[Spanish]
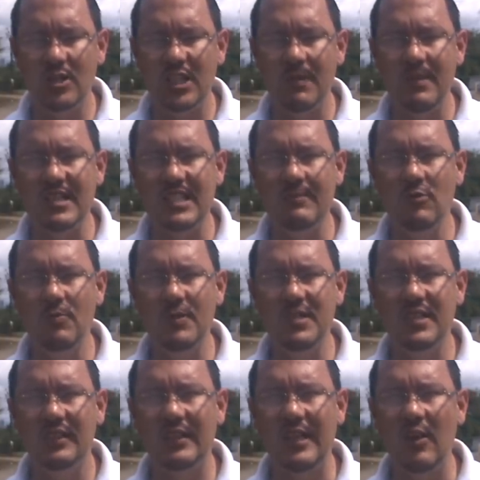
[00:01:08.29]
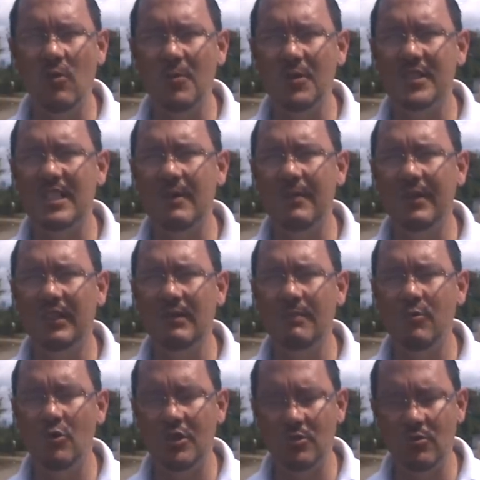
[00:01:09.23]
los que más hemos visitado
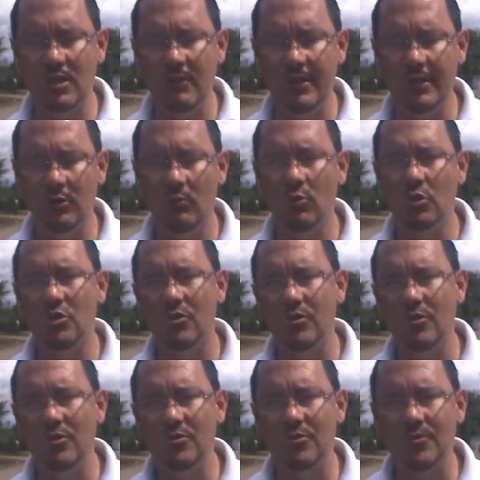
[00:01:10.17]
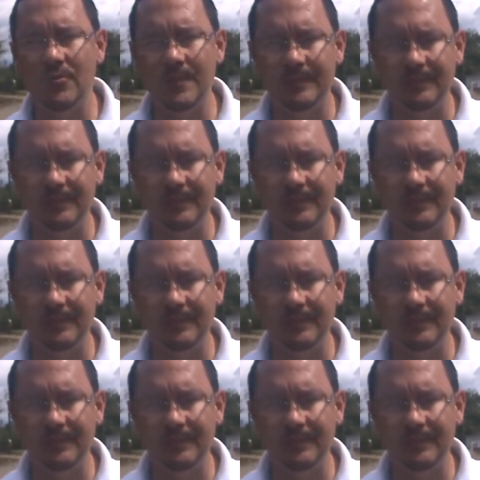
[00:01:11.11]
precisamente por estos eventos bochornosos.